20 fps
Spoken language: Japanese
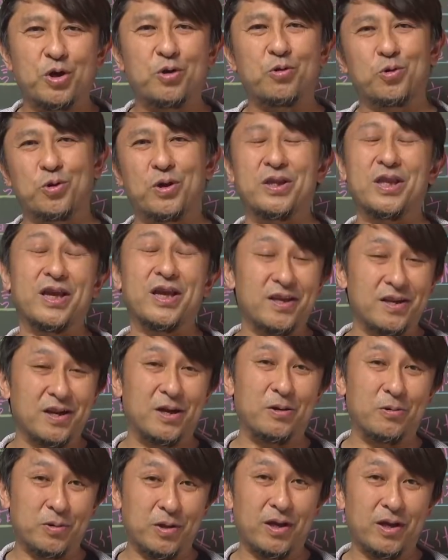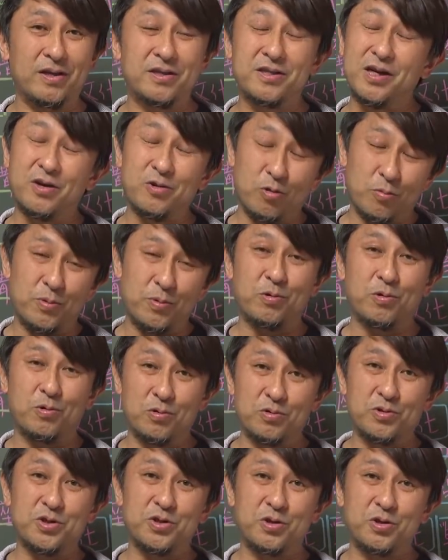けることはできないのでじゃあ予備校
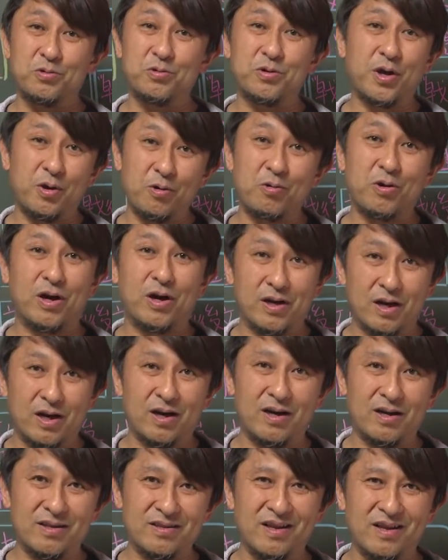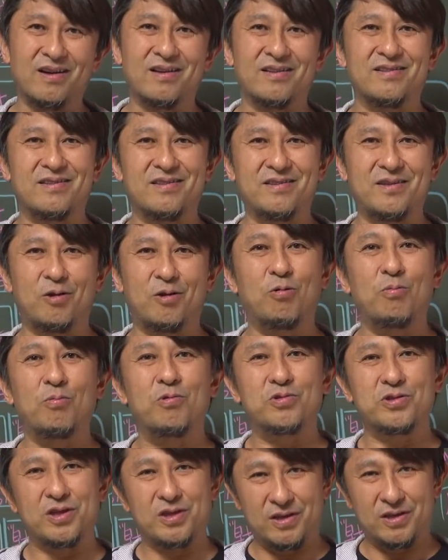の授業を受けようかななんて
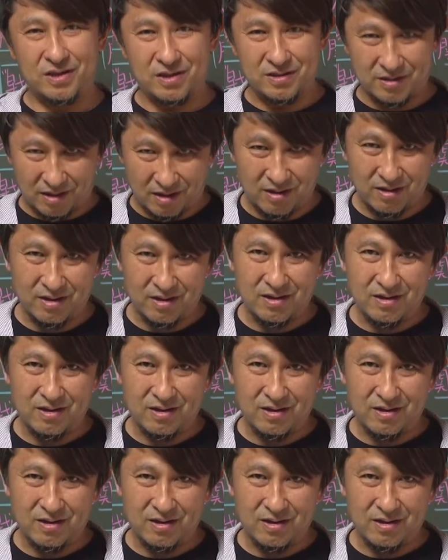思うじゃないですか。